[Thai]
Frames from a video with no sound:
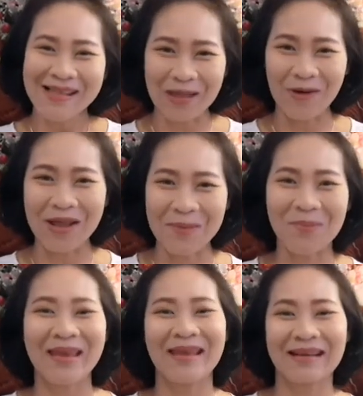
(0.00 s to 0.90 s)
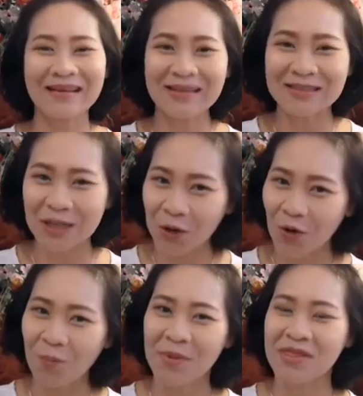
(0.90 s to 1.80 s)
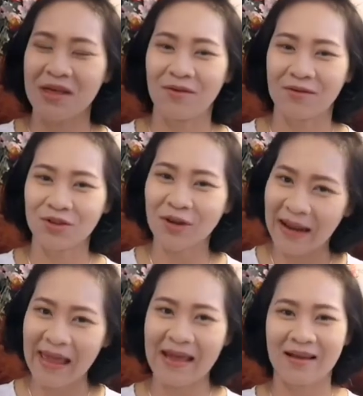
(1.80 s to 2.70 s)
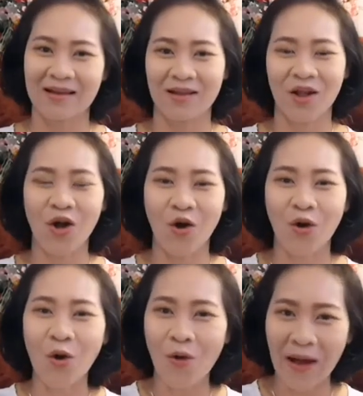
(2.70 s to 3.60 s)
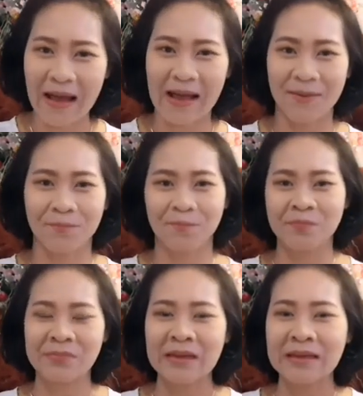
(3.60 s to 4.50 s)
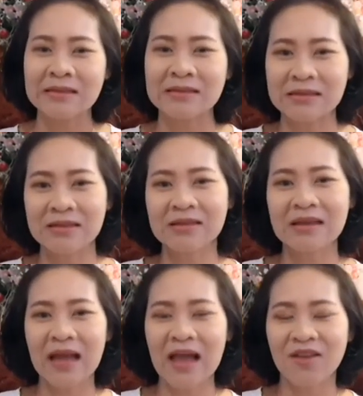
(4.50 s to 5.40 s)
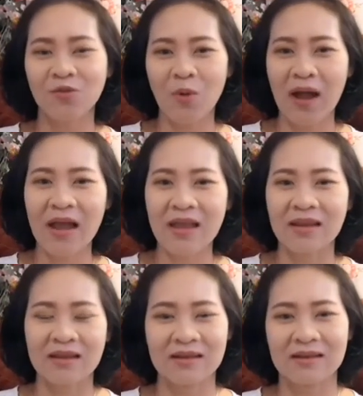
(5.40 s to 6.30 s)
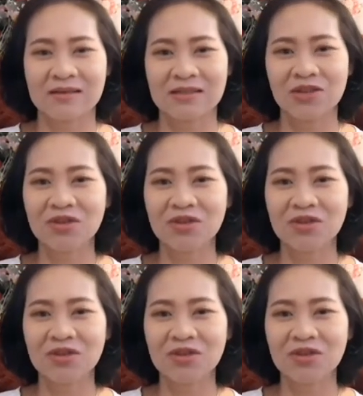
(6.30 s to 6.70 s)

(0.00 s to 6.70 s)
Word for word: เสาเข็มเอกก็คือจะลงเป็นเสาต้นแรกของโครงการ หรือการไหว้เจ้า